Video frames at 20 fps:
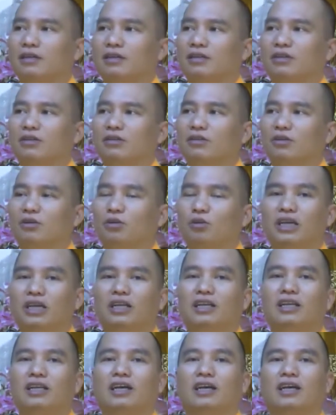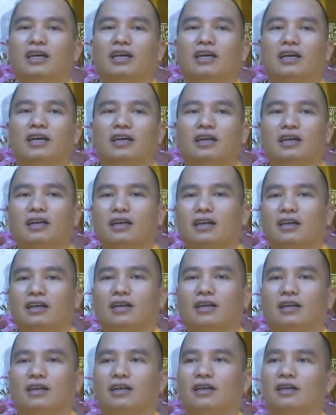chỗ chỗ huyện à,
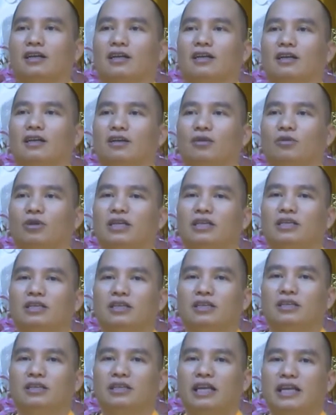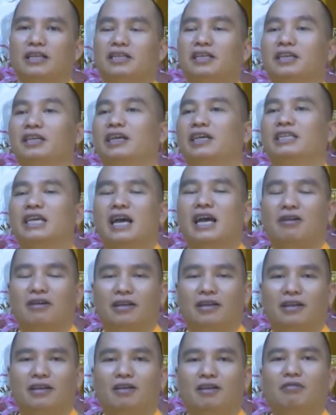huyện gì thanh trì hay sao
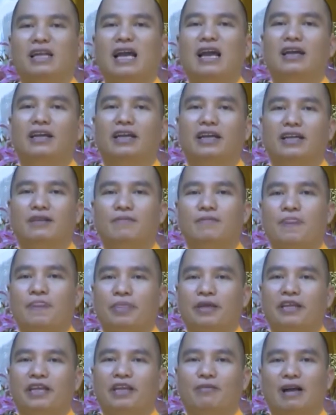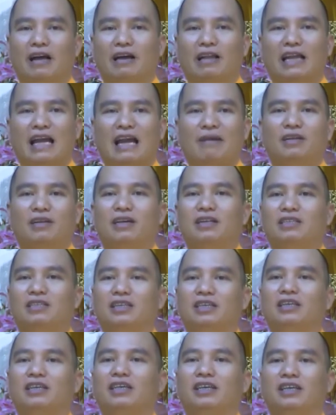á công tác ở đấy thì thầy bảo làm đơn
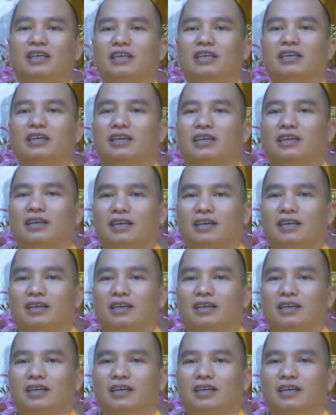xin nghỉ